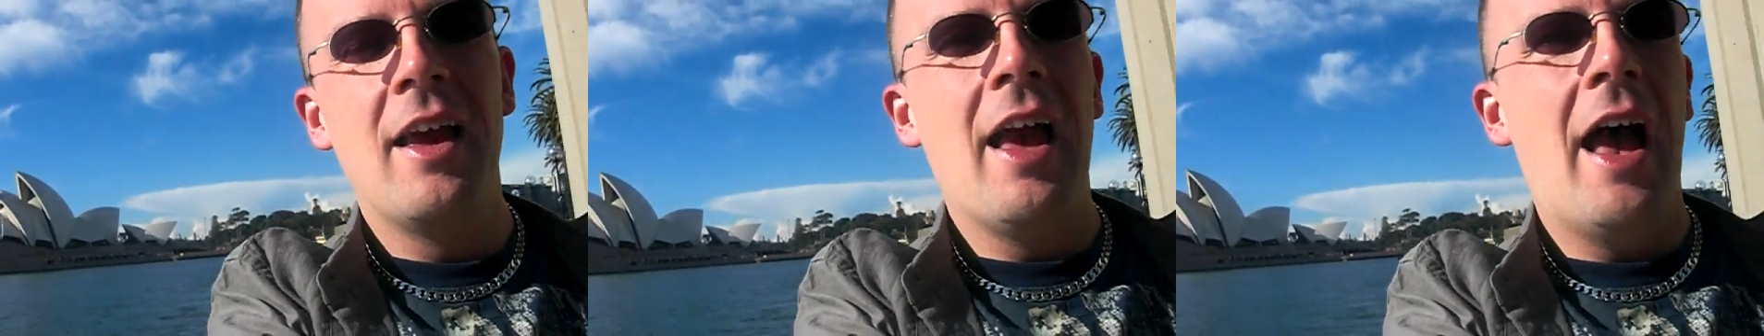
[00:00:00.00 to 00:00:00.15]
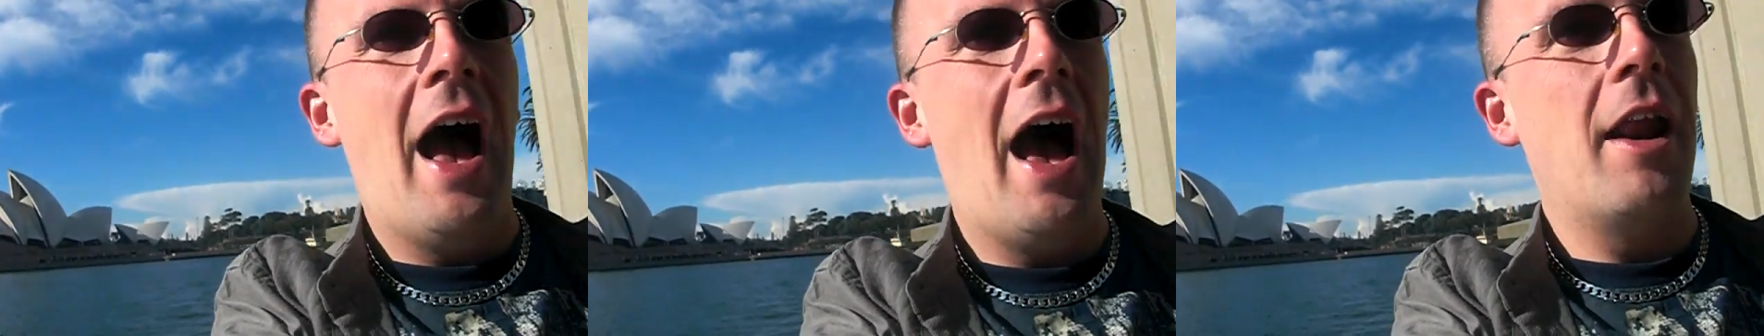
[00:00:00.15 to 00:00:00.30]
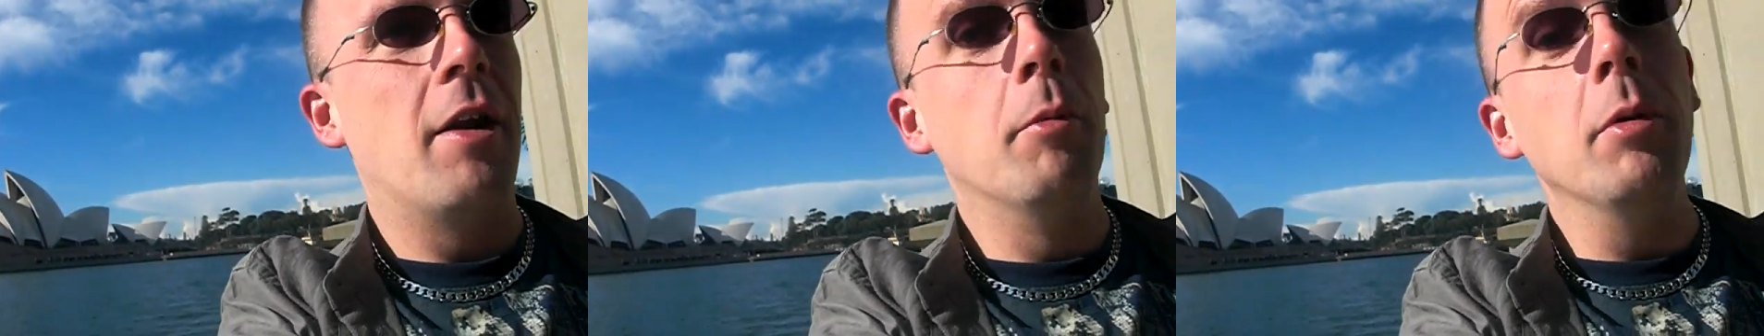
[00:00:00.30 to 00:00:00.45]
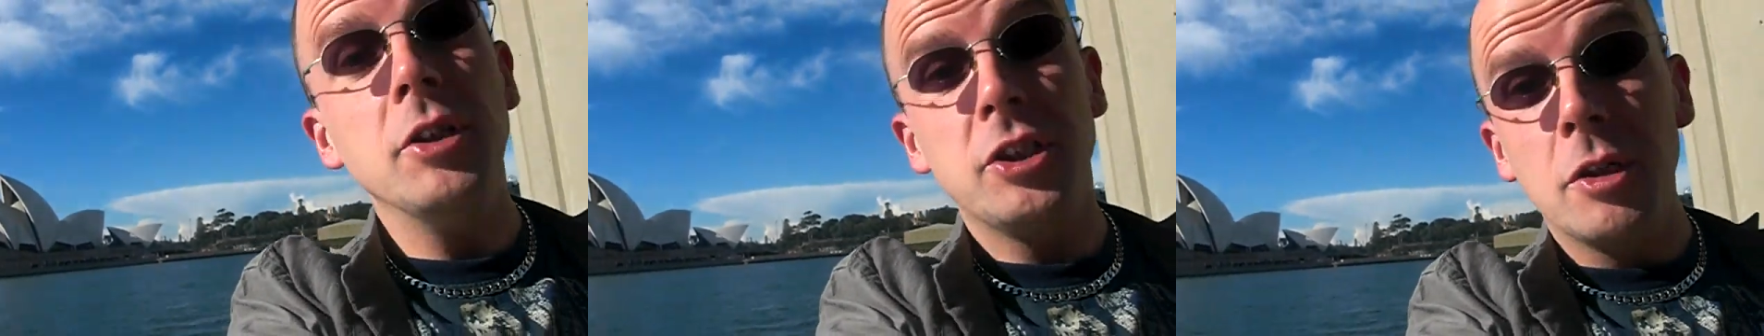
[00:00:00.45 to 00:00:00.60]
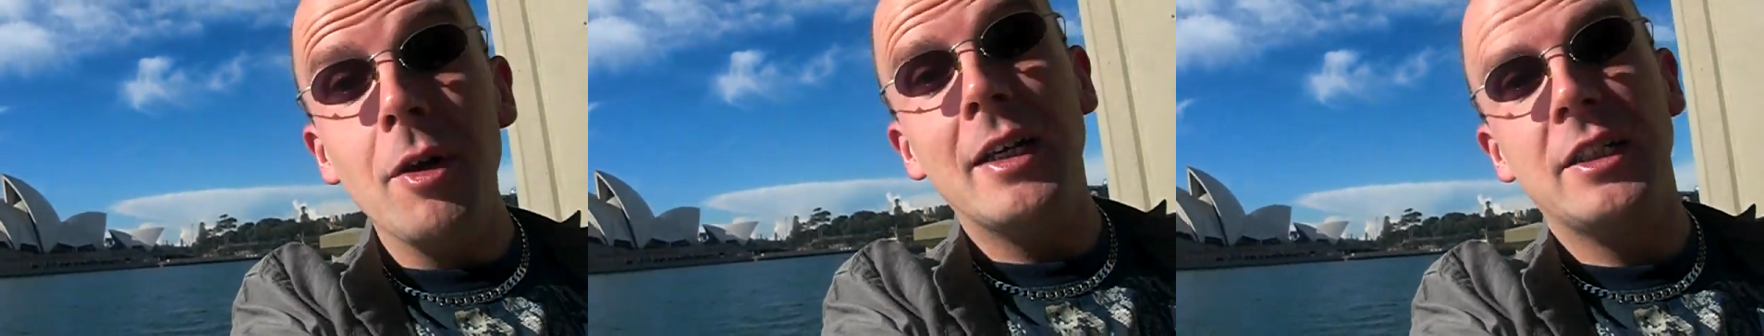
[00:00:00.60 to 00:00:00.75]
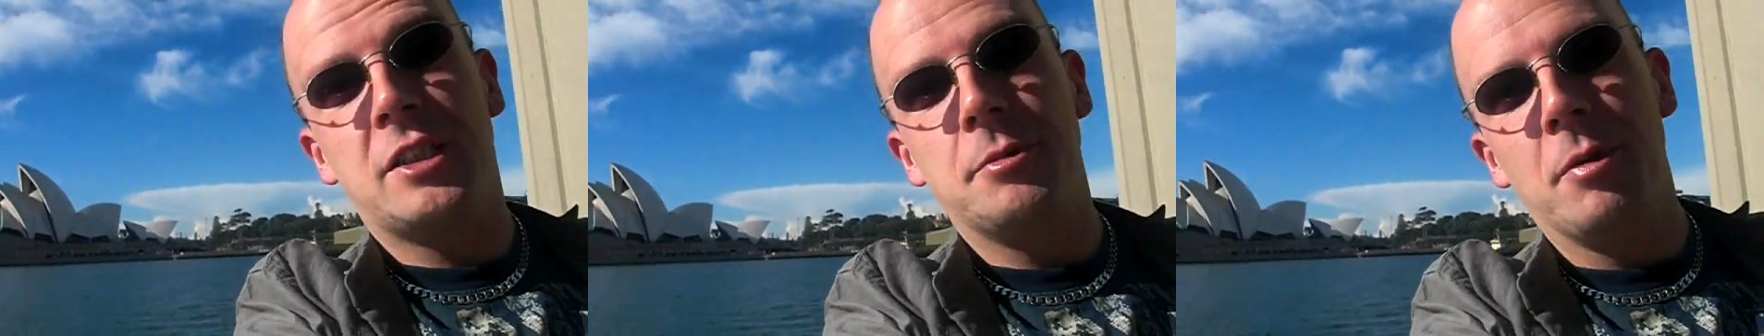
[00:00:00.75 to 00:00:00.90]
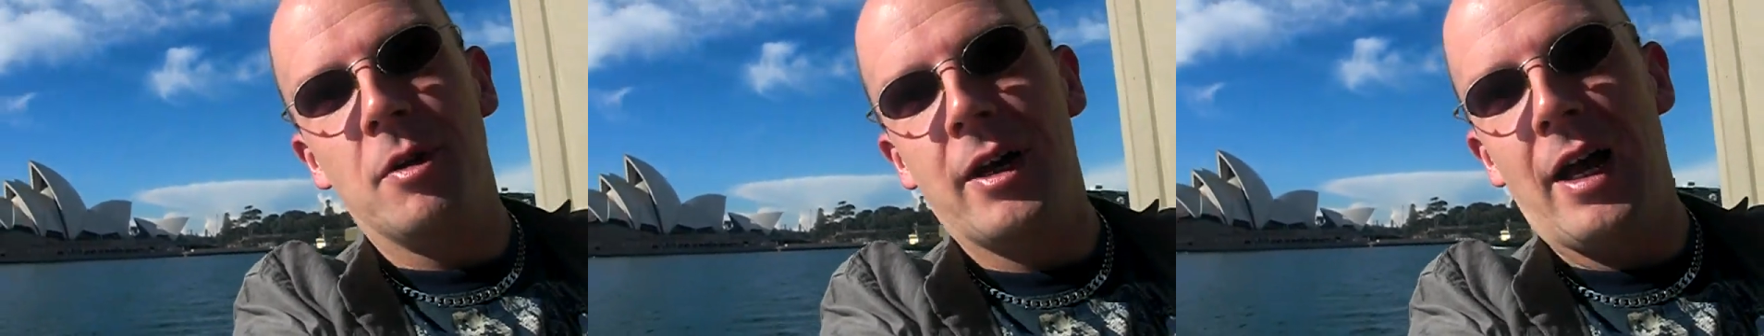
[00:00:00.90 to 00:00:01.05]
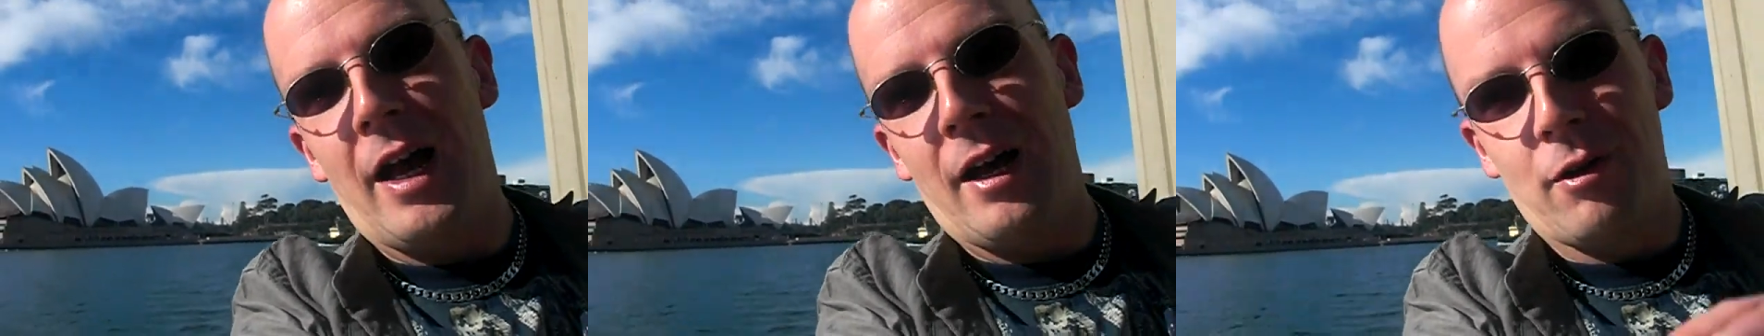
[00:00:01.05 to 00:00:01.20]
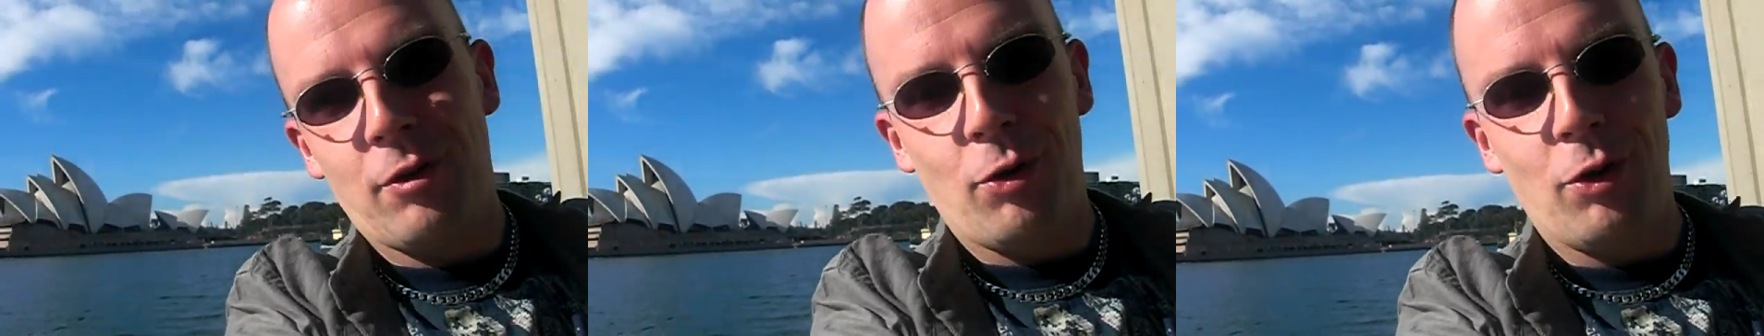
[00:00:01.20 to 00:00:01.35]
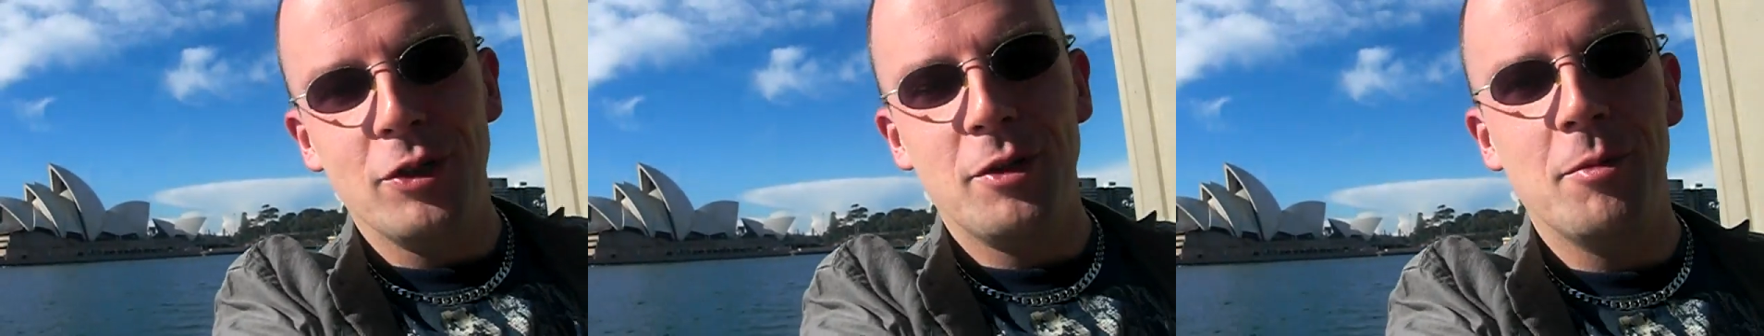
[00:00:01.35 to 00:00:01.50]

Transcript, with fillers: あのもしくは自分が子